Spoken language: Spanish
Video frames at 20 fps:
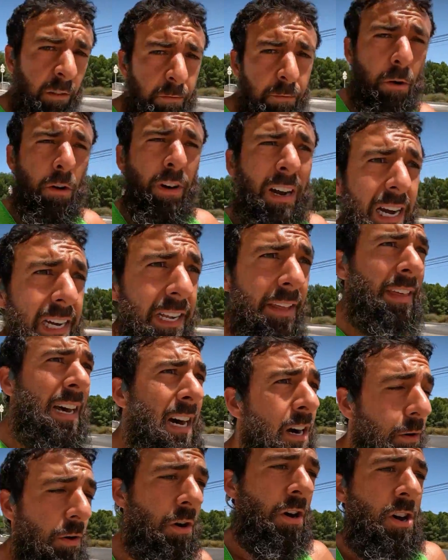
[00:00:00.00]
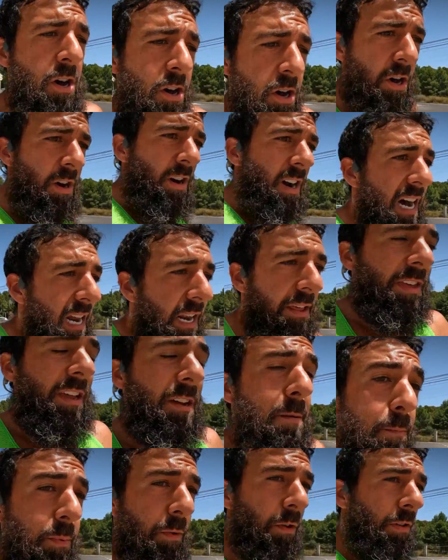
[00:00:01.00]
focalizado al
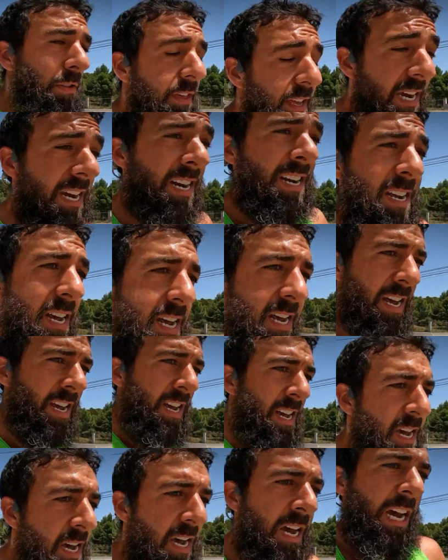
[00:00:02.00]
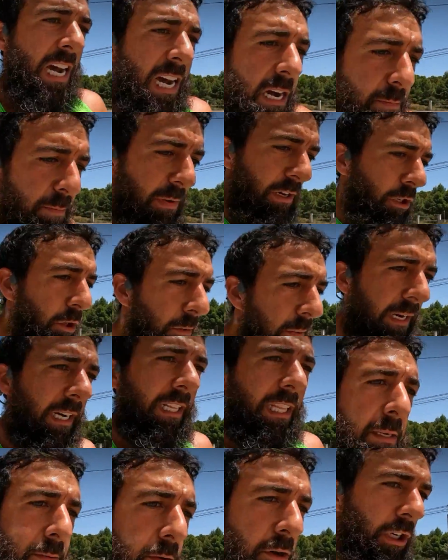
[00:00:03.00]
100% en mis
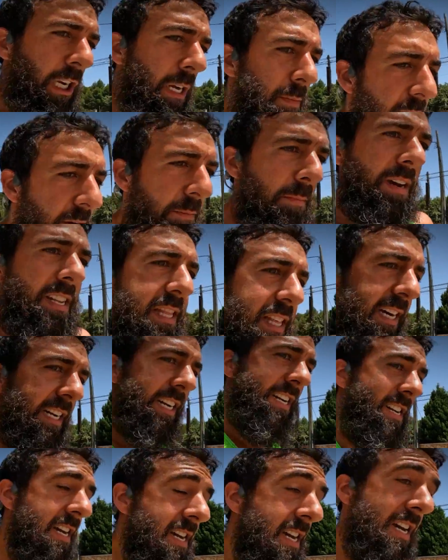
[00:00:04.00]
objetivos y mis metas.